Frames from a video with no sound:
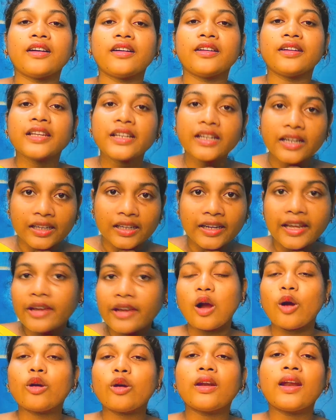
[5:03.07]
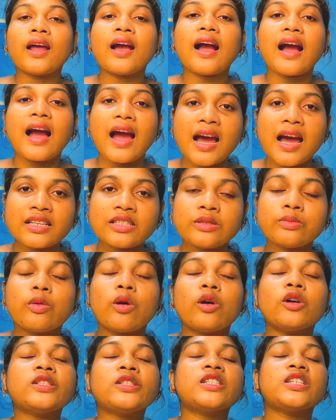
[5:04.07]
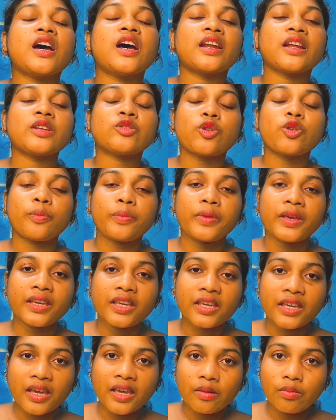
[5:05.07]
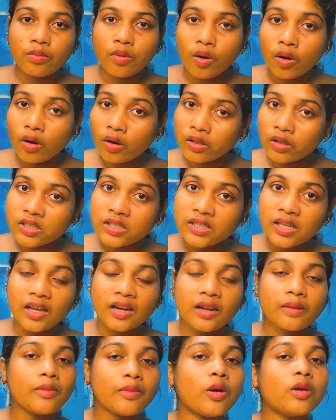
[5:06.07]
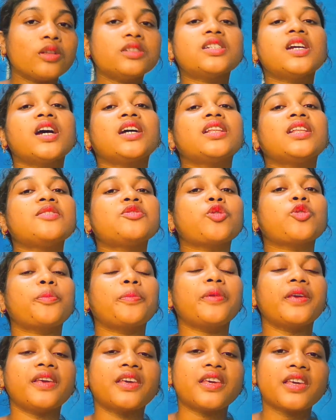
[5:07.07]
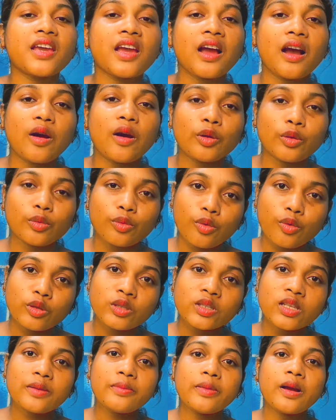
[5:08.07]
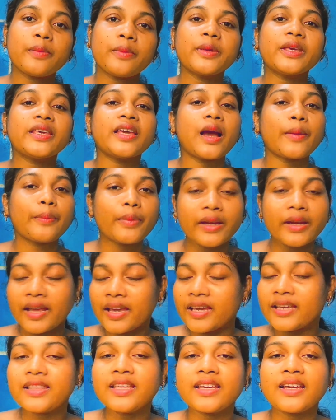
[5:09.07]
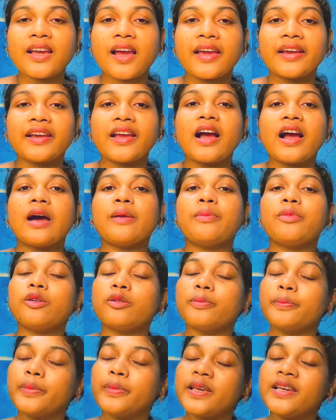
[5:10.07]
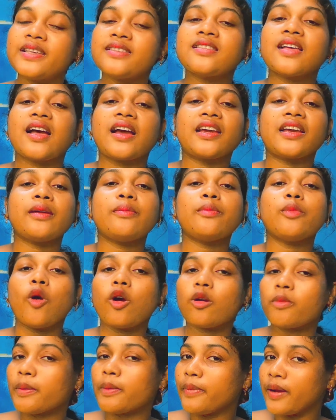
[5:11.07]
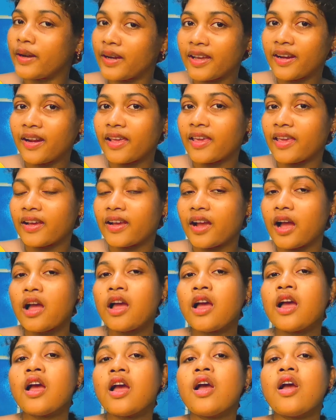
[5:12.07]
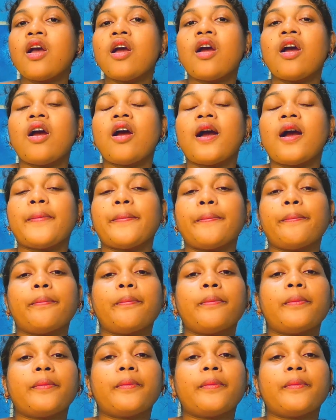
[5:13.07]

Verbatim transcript: निकलने और ना आज बहुत सारा शॉपिंग किए बहुत सारा बहुत ज़्यादा शॉपिंग किए और वो सब हम यहाँ पे नहीं दिखाएंगे आप लोग प्लीज़ आगे ब्लॉग में बने रहिएगा हम